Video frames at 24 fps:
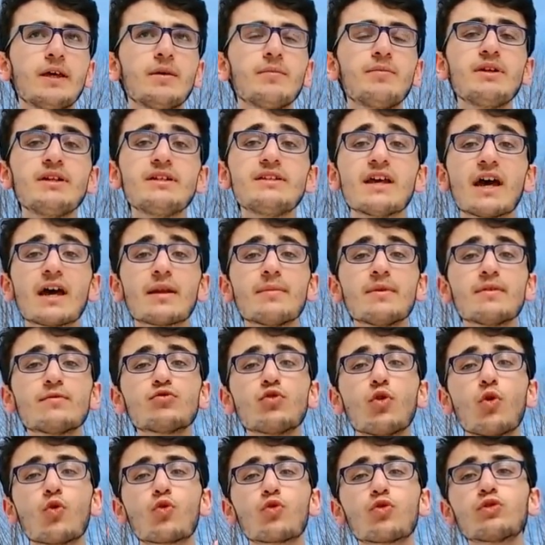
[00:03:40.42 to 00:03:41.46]
Bir diğer
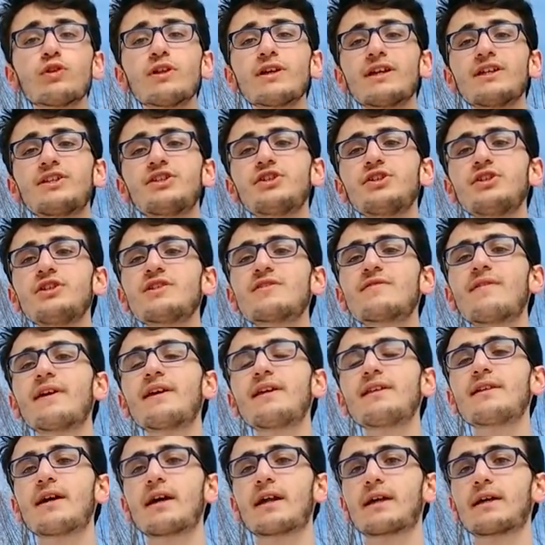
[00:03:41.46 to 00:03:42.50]
mevzu okulda geçirdiğiniz
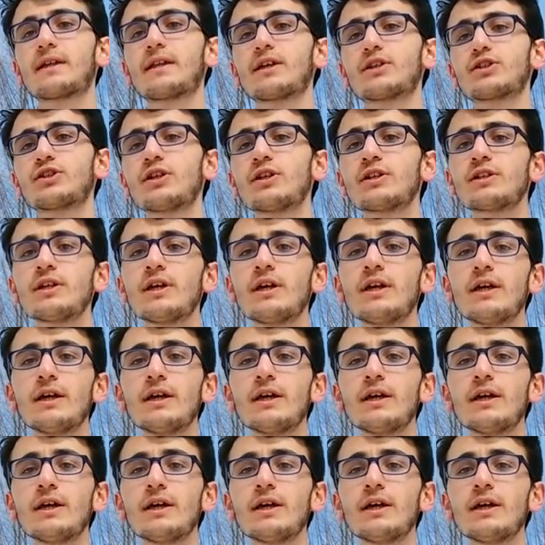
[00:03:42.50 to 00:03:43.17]
vakit arkadaşlar.